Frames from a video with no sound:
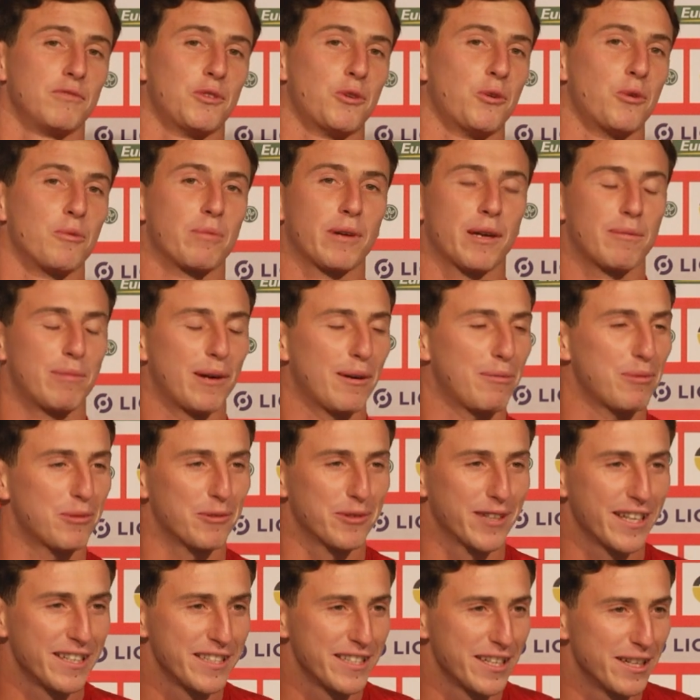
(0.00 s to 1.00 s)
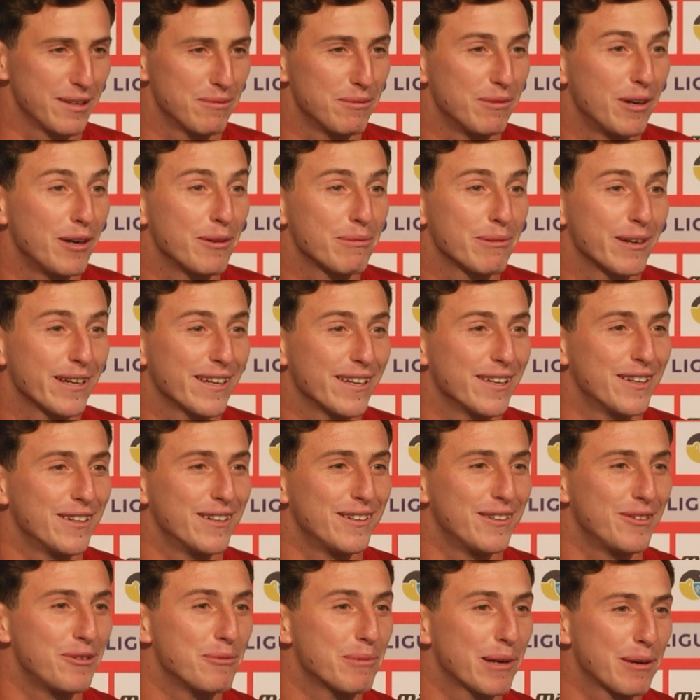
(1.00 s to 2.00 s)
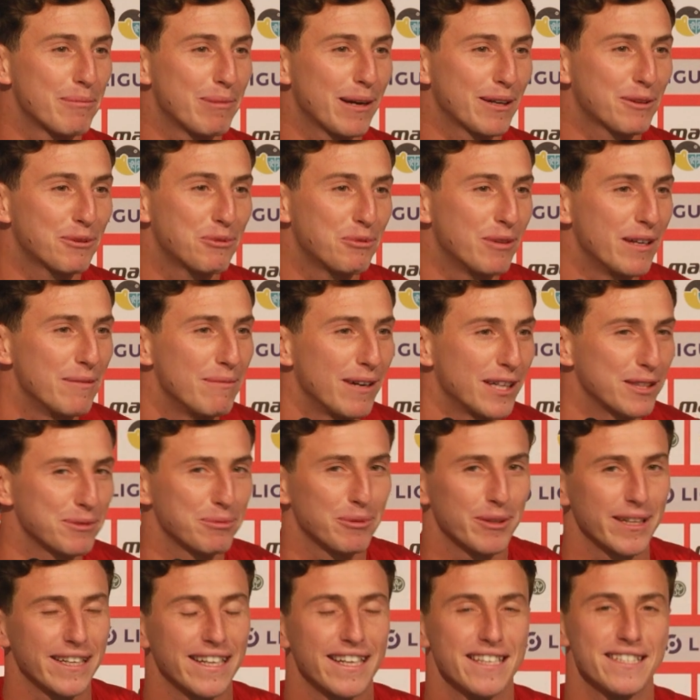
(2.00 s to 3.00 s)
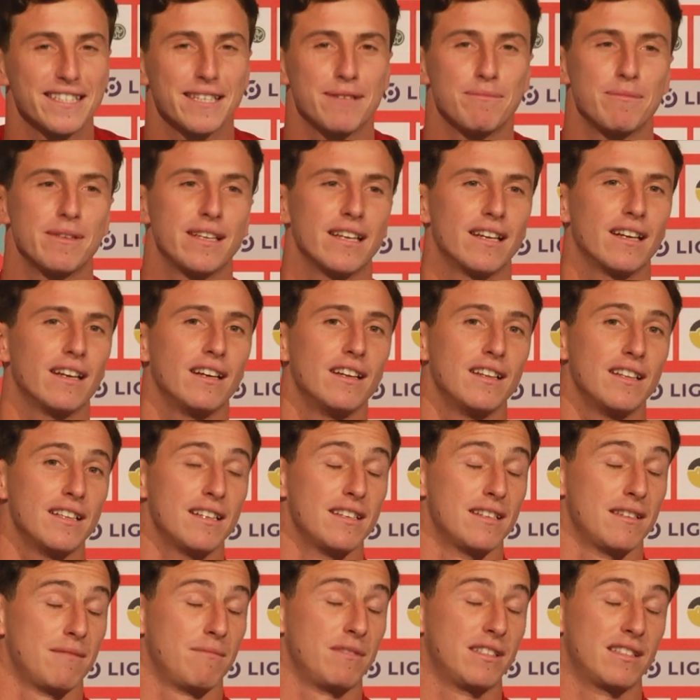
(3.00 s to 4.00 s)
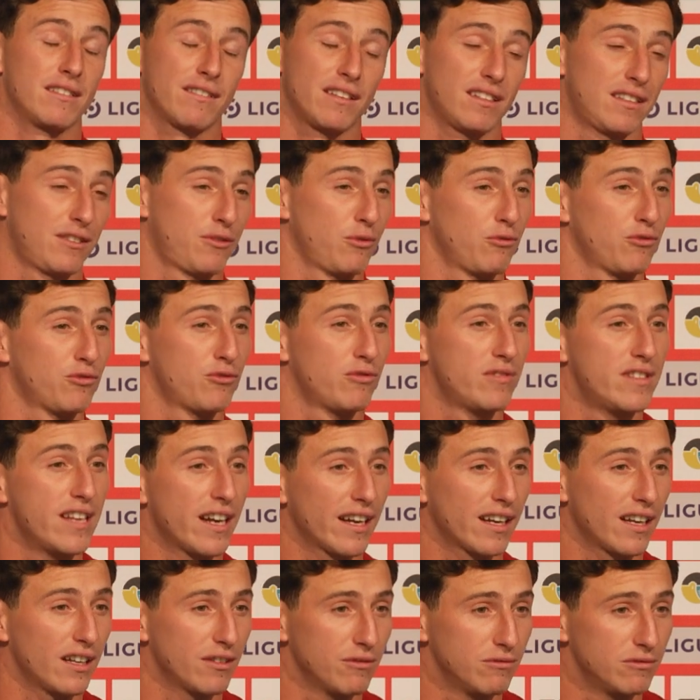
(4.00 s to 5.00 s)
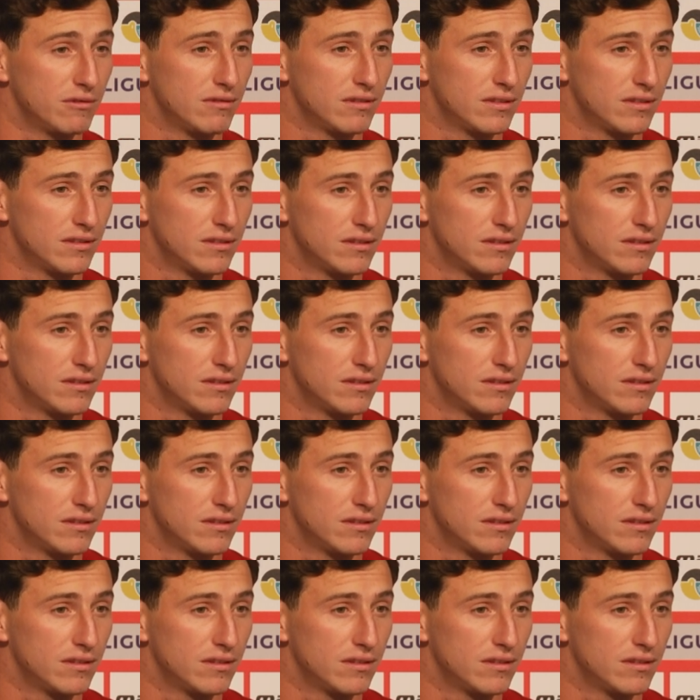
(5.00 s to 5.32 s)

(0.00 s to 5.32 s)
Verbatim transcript: On le prépare pour le gagner. Après, euh, on prépare tous les matchs pour les gagner, mais, c'est vrai qu'ils sont juste derrière nous.